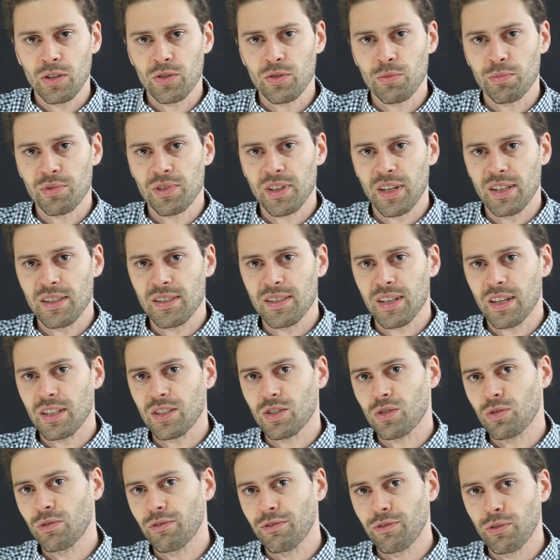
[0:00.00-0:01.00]
Substanz hat
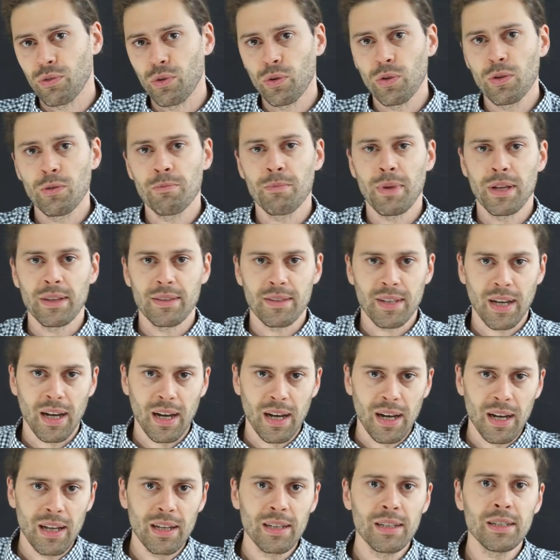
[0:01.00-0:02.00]
sowohl
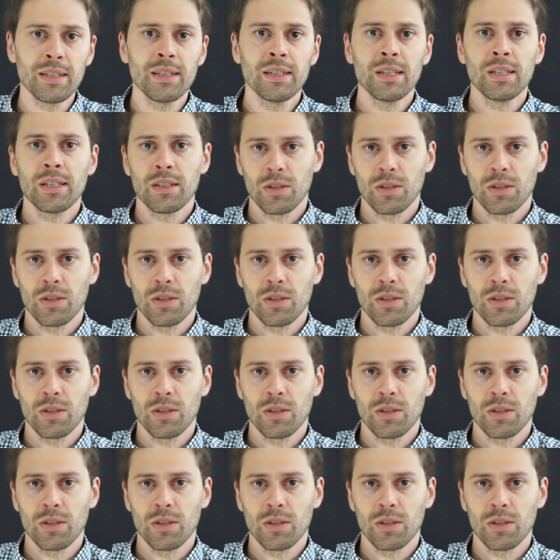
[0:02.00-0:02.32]
mentale